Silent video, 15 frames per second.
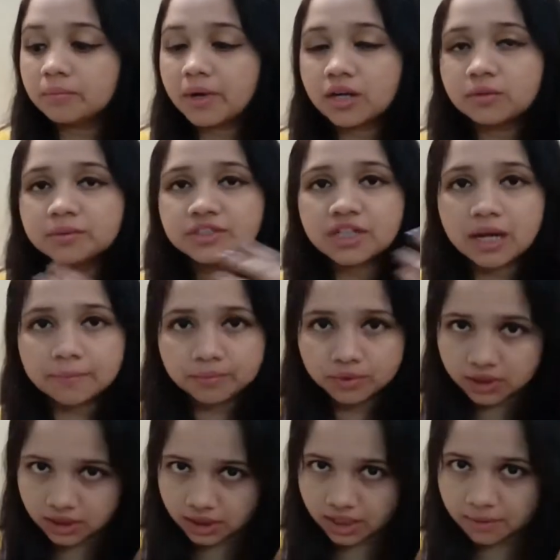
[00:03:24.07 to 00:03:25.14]
बालों में शैम्पू
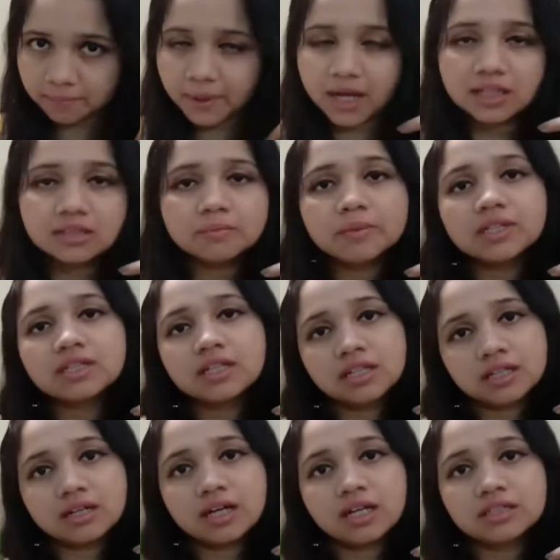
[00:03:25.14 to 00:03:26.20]
करने के बाद मैं ये
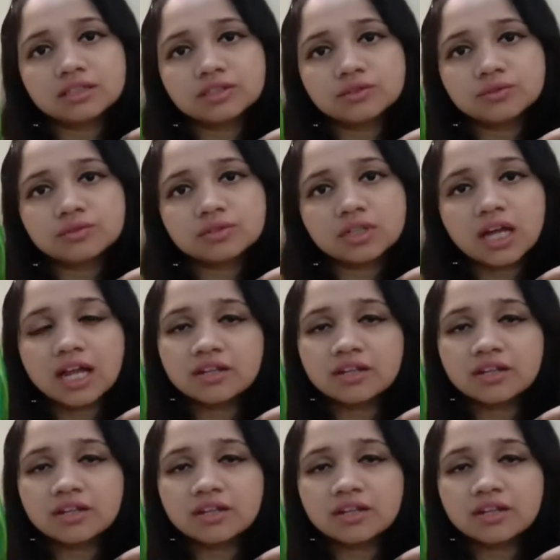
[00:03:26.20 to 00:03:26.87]
लगा लेती हूँ